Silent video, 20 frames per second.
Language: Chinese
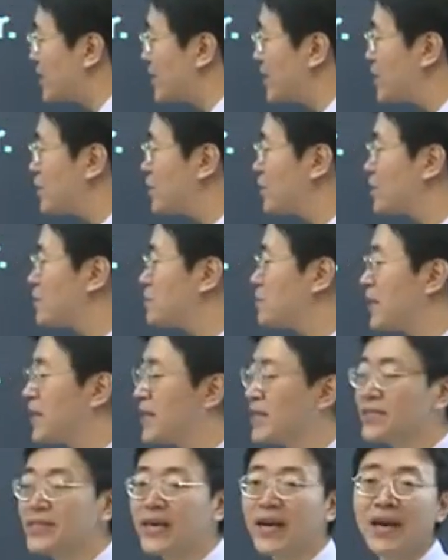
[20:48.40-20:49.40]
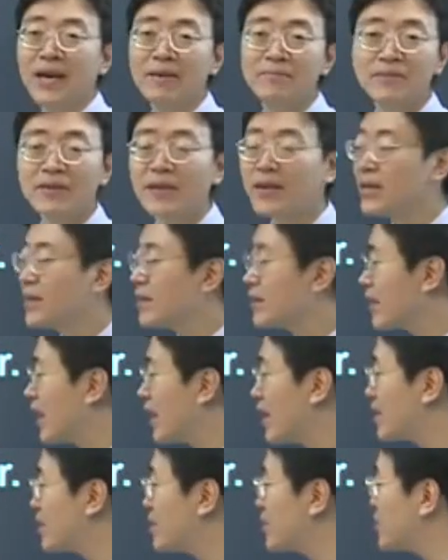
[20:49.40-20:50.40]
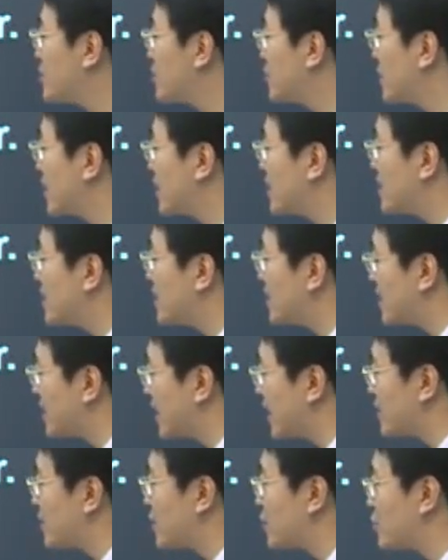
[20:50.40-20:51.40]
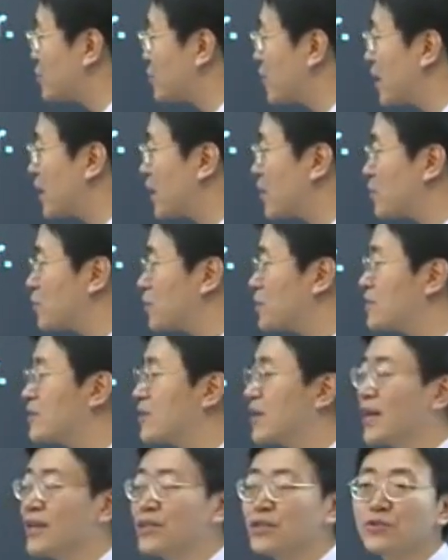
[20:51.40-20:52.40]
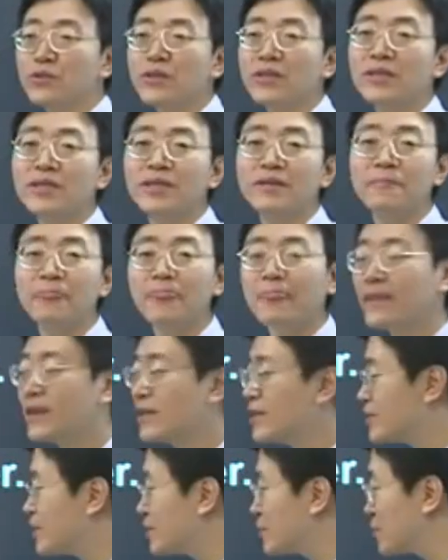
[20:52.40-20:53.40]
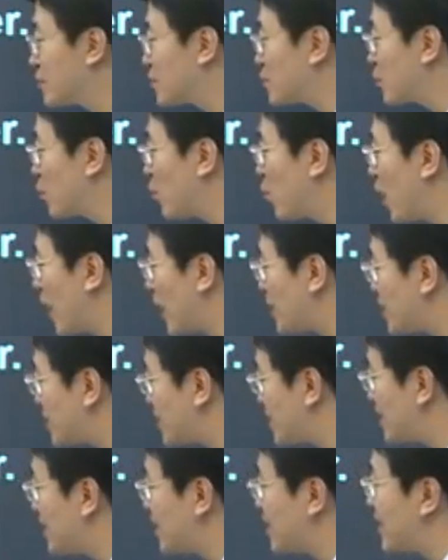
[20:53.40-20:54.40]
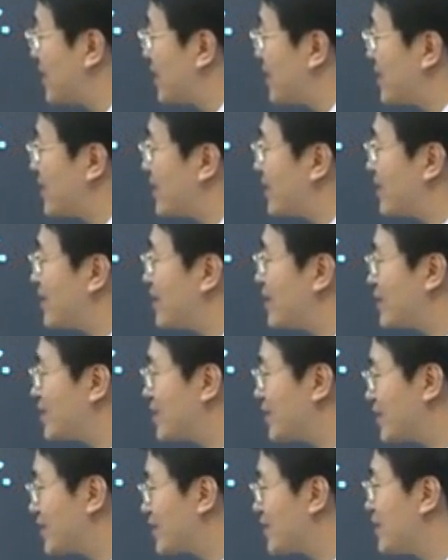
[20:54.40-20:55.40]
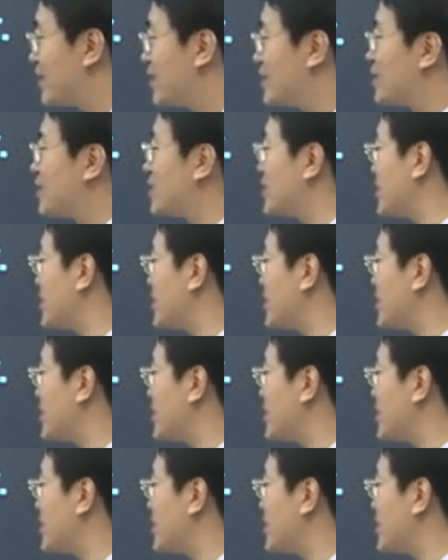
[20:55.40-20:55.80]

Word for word: dishes many times。他让他的兄弟洗的碟子都说了很多次了。选 D。这用的是 wash the dishes，这